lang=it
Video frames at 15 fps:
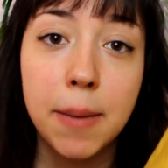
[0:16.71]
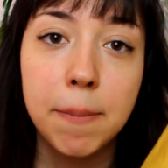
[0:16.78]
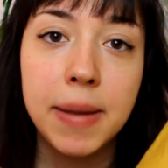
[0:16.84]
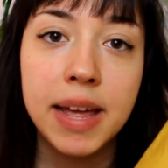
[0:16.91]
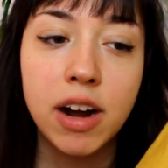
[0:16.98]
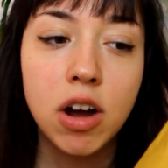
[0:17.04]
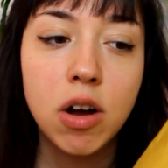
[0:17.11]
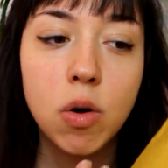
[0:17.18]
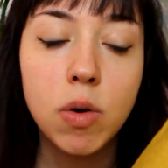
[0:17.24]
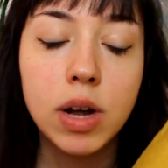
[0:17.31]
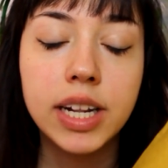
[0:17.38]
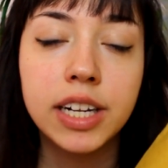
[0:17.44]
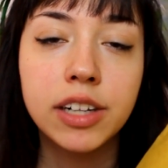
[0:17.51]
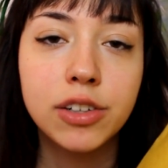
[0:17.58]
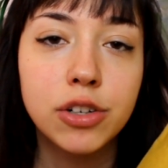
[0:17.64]
però qua
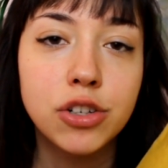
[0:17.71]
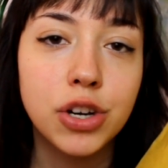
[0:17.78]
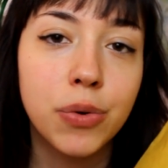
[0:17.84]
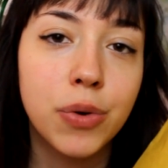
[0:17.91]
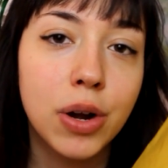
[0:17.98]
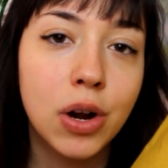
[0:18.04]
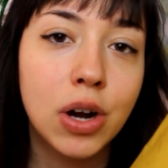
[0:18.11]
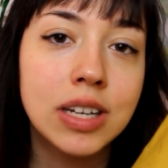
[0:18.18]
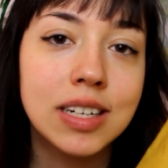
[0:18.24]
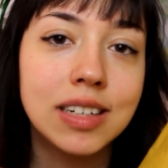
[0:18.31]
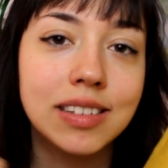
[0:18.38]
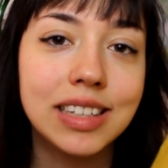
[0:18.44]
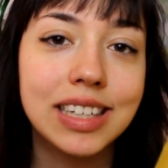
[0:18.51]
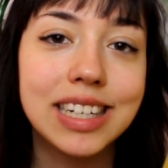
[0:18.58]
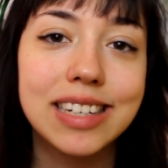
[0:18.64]
dentro c'è qualcosa
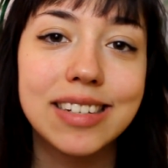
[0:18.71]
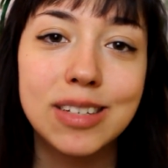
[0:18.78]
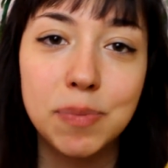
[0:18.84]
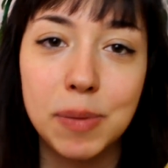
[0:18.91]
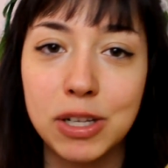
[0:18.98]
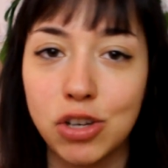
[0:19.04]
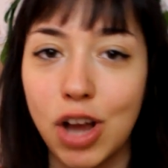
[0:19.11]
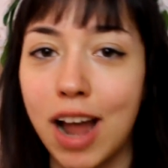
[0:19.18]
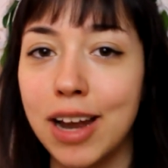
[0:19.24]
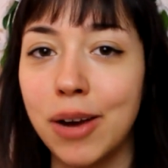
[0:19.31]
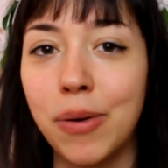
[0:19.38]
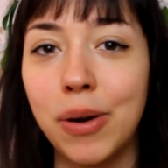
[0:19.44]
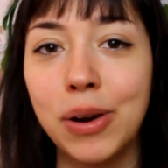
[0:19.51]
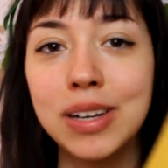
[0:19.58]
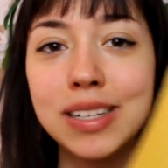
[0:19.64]
di speciale,
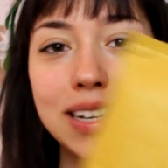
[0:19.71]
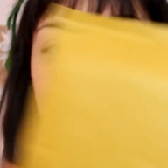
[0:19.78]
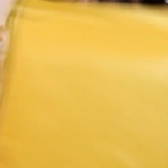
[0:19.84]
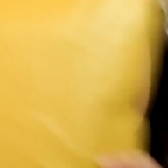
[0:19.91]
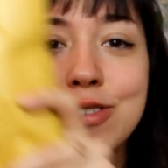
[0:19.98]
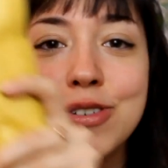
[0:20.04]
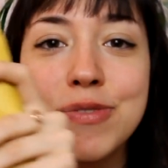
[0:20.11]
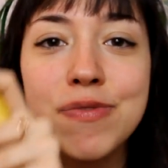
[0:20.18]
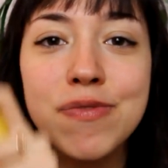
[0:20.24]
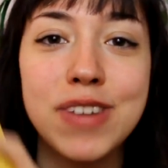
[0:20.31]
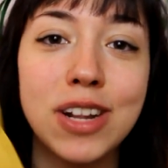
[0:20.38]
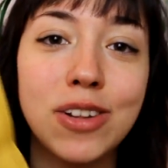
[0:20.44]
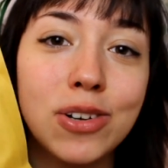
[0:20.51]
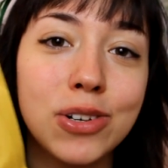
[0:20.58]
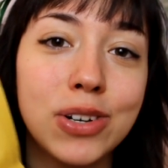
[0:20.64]
qualcosa che io non
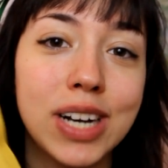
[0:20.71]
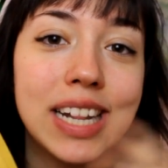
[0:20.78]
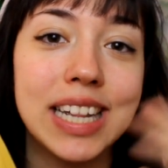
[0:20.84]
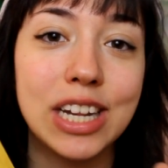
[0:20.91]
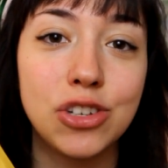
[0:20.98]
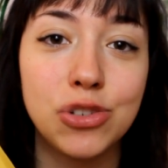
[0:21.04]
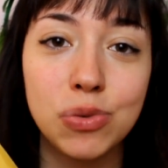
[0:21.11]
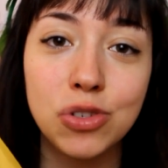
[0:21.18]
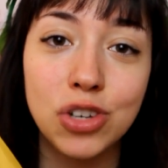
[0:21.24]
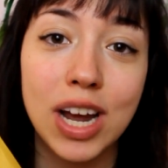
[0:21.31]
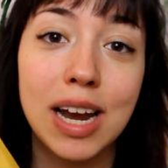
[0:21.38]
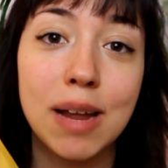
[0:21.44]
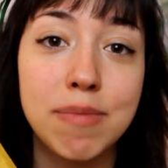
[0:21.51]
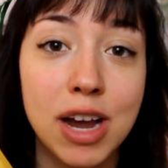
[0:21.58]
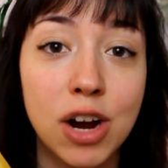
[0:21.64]
vedo l'ora di aggiungere
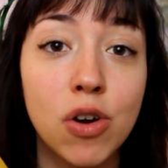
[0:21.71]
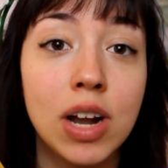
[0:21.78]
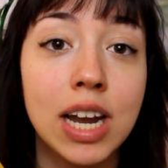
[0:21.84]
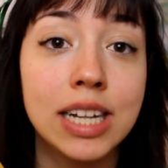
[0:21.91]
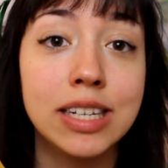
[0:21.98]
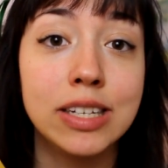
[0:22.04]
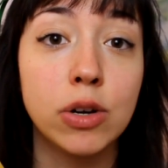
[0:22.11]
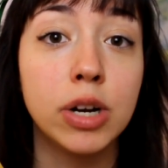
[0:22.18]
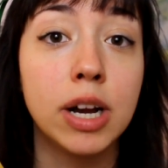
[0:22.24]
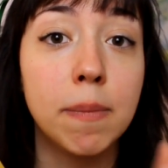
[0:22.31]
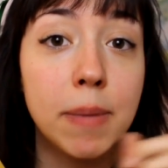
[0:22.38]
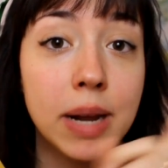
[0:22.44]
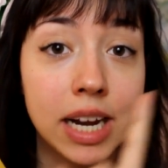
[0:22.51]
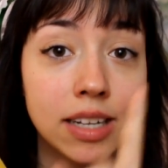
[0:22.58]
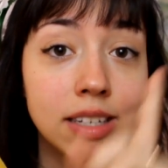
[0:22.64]
alla mia collezione
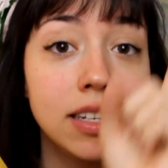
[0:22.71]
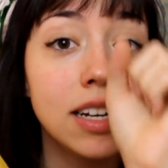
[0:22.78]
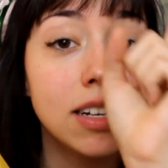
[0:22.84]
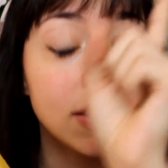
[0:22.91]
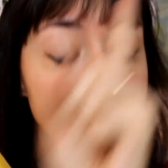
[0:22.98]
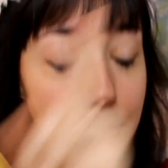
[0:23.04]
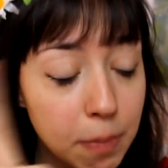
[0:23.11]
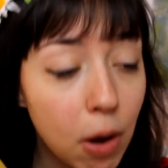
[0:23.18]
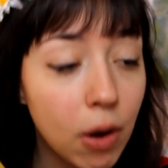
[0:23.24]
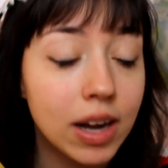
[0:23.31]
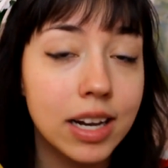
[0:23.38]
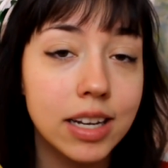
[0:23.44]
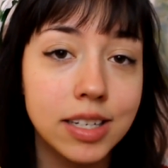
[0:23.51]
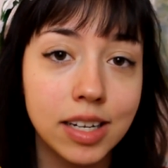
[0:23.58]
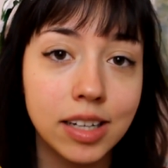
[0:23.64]
perché sì,
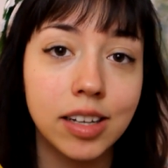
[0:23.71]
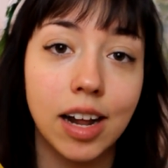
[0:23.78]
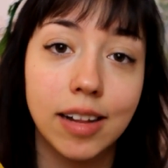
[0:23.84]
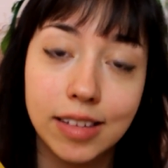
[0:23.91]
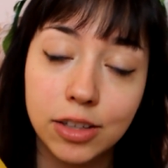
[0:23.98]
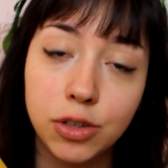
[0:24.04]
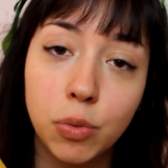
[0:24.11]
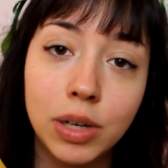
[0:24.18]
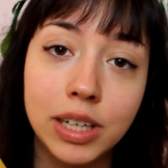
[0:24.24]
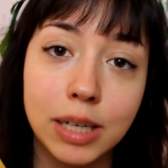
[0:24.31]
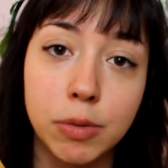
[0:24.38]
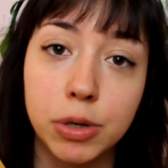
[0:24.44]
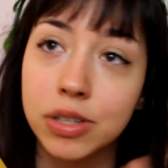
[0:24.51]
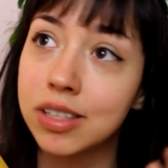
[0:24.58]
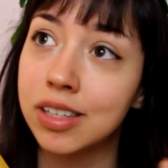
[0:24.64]
spoiler, si tratta di un
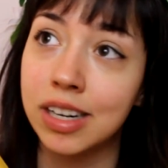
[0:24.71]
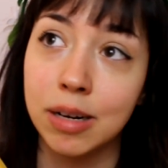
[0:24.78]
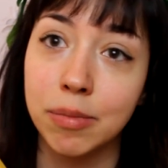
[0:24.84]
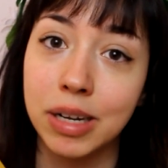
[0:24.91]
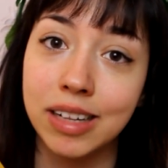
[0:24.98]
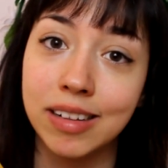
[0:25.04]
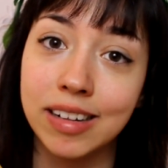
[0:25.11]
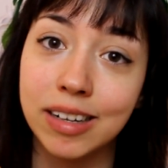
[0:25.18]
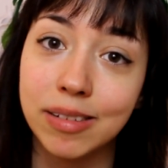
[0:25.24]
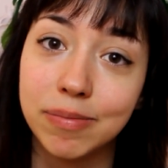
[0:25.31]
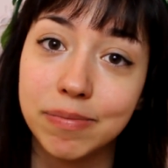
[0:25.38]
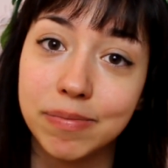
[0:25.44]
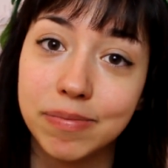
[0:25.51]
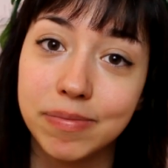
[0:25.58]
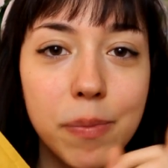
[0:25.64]
libro
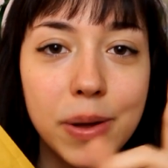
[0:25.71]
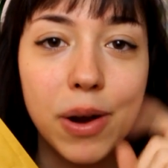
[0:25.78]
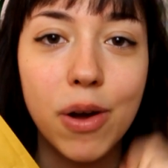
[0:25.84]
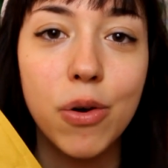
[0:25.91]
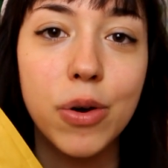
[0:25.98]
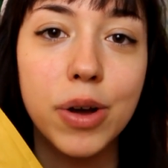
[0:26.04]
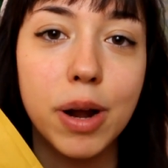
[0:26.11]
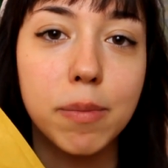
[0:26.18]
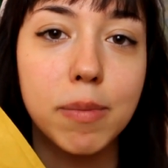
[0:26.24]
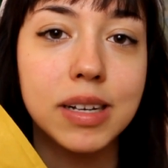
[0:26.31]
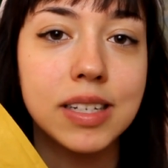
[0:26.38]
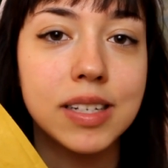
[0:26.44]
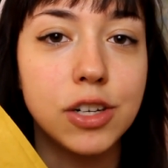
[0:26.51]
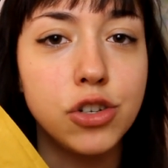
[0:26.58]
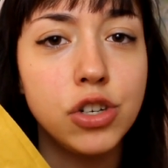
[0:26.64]
stranamente però ora
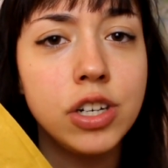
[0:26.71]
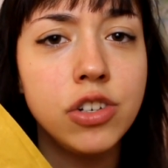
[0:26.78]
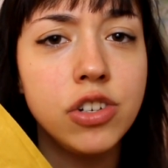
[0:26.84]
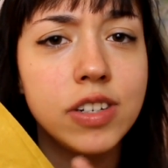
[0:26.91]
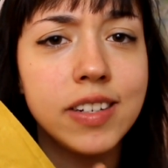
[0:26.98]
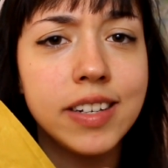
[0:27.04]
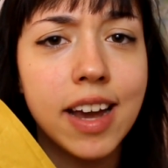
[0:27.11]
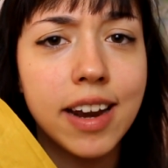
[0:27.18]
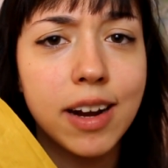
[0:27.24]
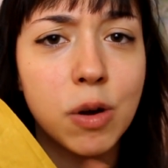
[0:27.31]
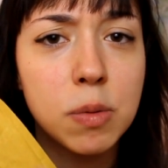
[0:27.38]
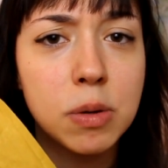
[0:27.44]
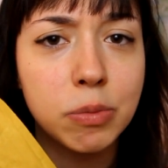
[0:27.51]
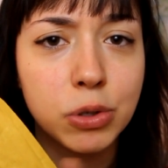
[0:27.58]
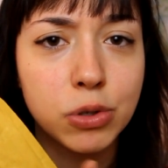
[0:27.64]
basta cincischiare
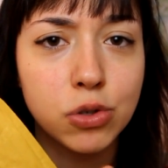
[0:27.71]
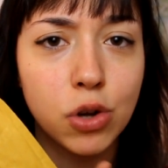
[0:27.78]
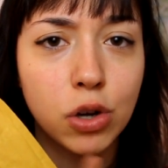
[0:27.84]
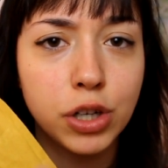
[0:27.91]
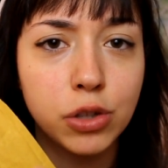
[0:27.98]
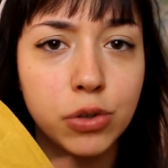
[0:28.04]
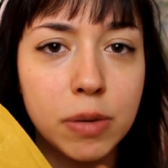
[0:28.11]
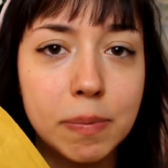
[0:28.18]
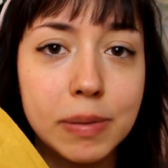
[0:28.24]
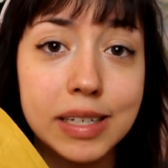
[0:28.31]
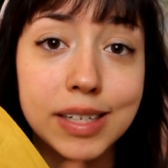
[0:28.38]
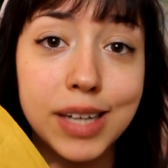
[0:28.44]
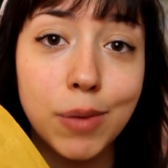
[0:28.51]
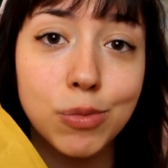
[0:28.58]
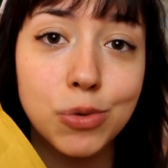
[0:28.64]
come il mio solito e
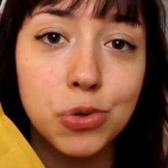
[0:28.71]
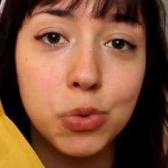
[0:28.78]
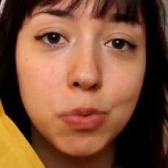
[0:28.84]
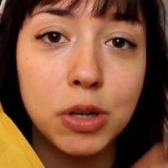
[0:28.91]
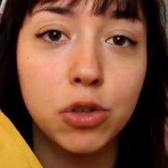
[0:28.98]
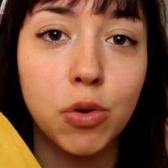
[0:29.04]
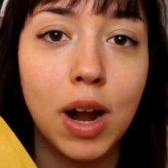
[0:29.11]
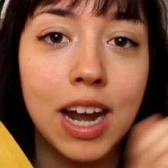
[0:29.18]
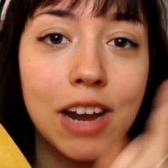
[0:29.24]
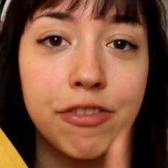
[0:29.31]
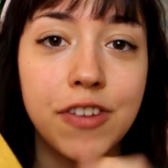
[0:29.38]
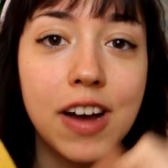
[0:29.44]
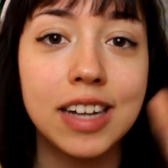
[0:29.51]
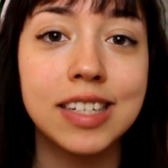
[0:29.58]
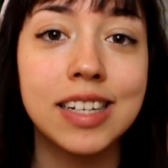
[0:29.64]
passiamo subito alla
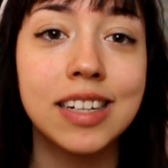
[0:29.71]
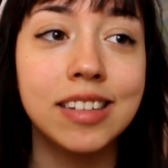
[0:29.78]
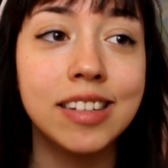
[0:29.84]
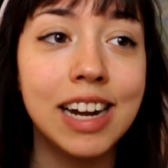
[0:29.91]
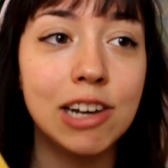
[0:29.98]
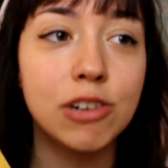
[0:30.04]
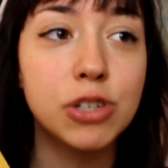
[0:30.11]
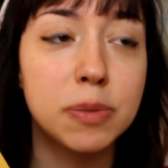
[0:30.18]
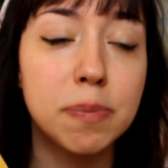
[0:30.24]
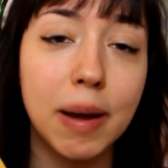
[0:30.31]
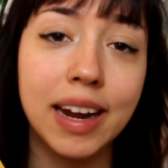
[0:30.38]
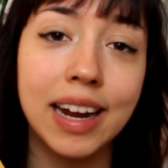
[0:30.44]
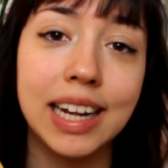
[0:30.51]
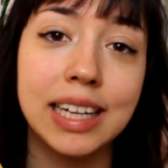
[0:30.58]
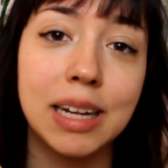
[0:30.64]
fase dello
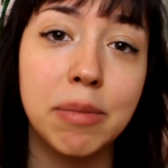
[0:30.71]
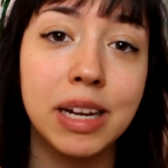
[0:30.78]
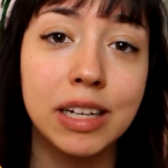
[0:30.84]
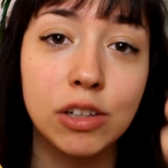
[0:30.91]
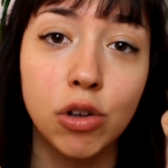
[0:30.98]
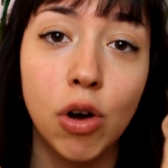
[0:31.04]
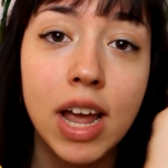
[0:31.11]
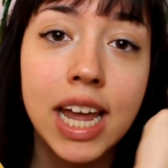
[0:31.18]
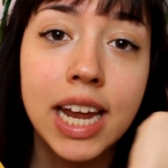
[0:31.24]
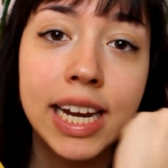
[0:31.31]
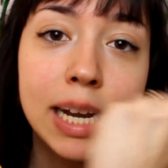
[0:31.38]
spacchettamento,